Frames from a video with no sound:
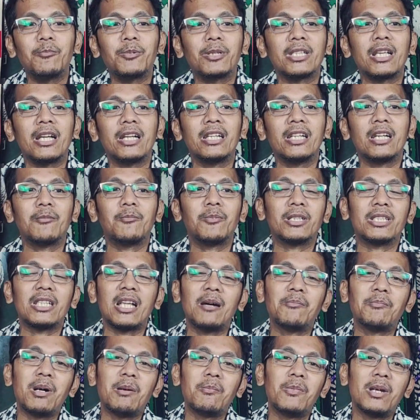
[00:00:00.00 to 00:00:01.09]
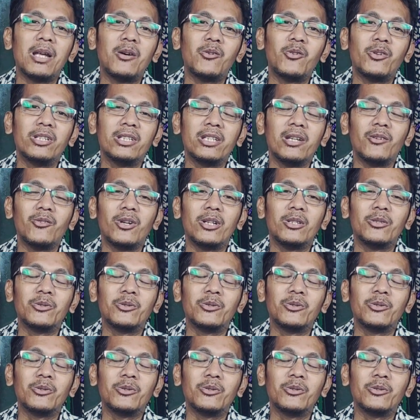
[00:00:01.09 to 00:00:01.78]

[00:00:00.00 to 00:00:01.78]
pertandingan pertama melawan Dewa